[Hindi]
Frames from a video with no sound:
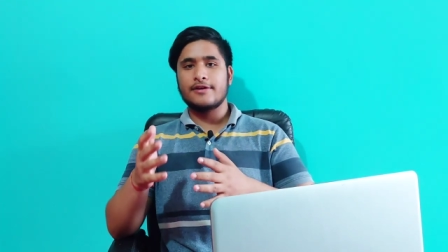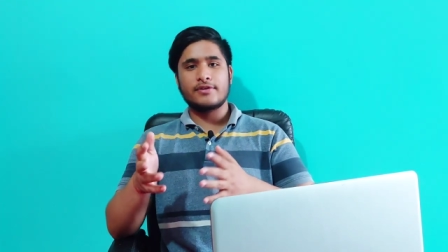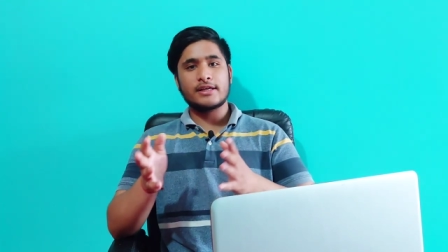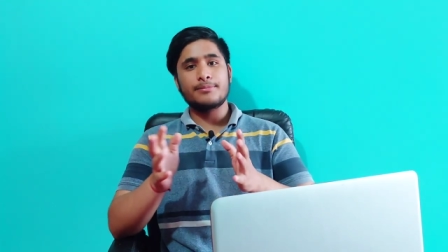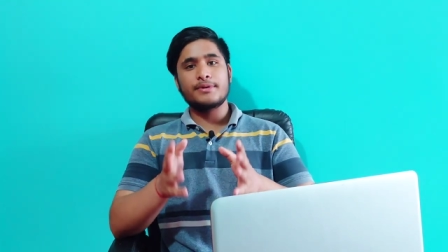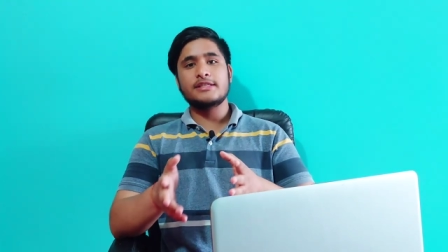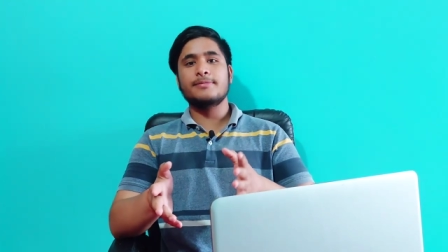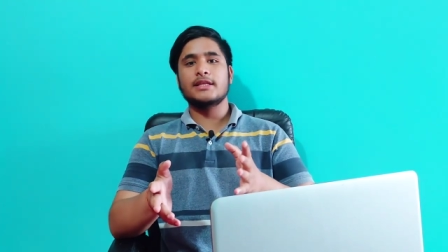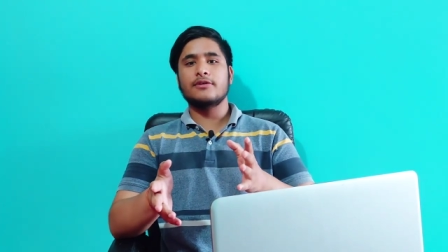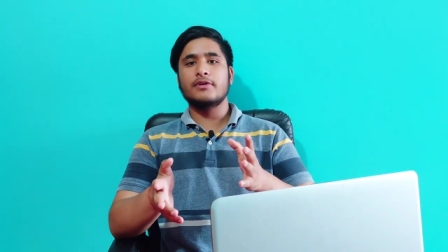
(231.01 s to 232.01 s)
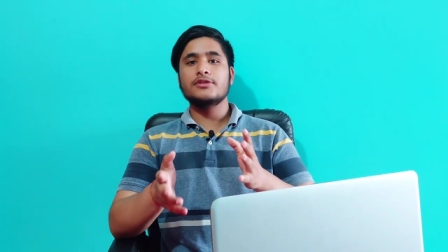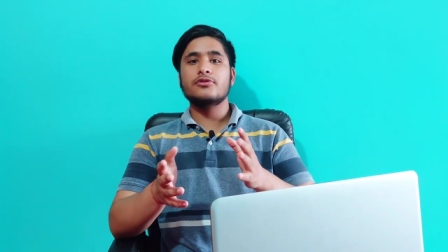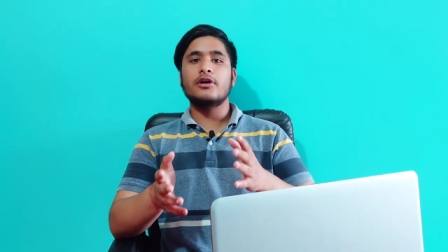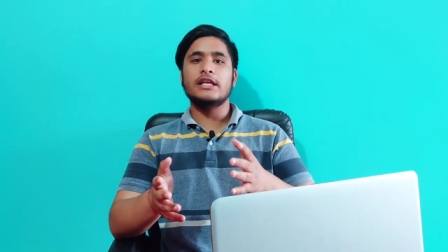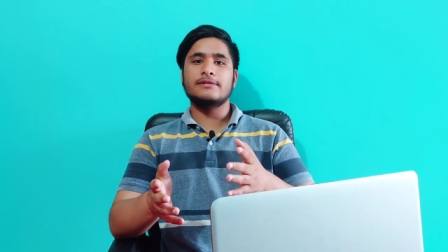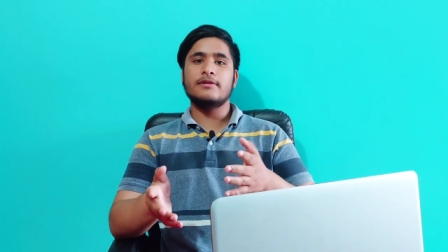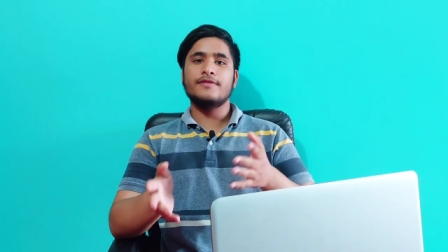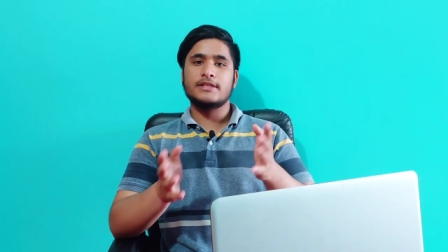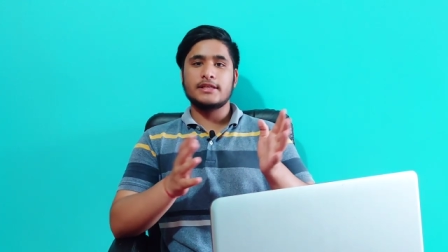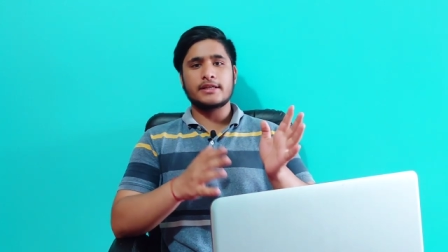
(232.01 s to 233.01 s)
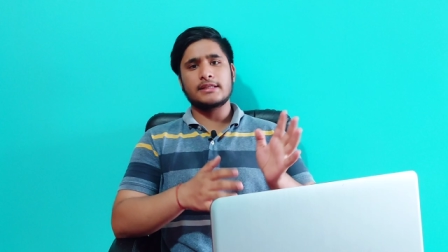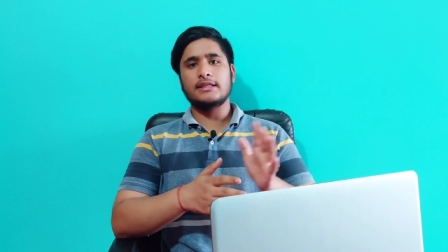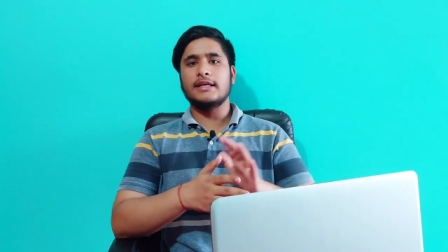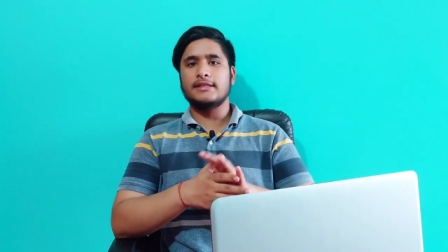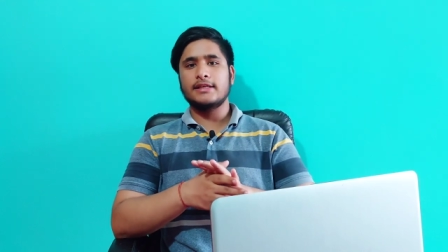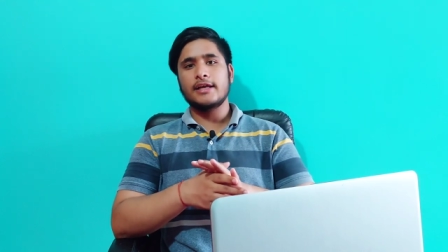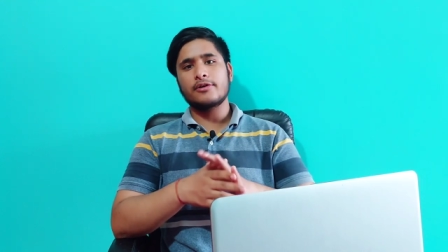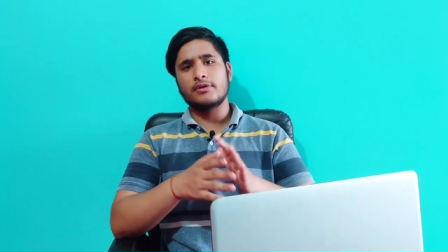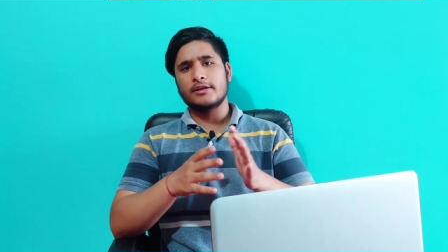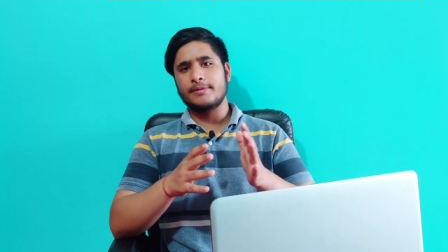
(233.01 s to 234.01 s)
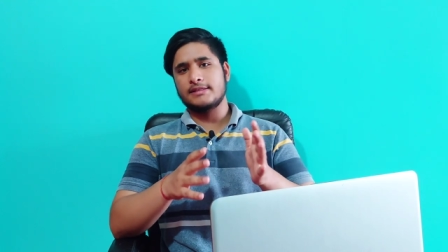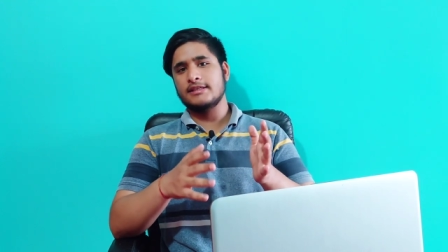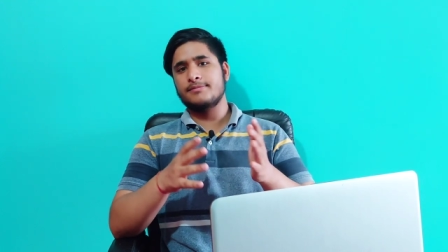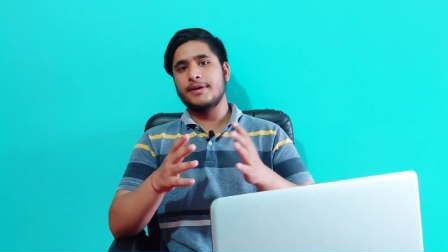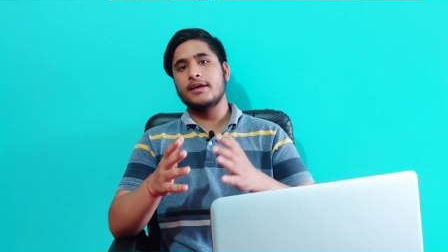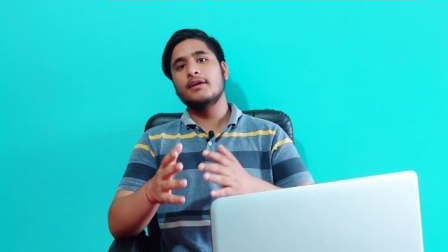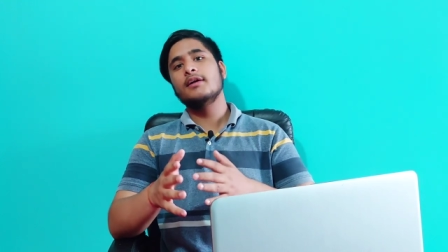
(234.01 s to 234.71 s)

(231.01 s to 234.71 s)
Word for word: सेवन कंपनीज़ बताऊंगा जो कॉलेज में विजिट करती रहती है रेगुलर बेसिस में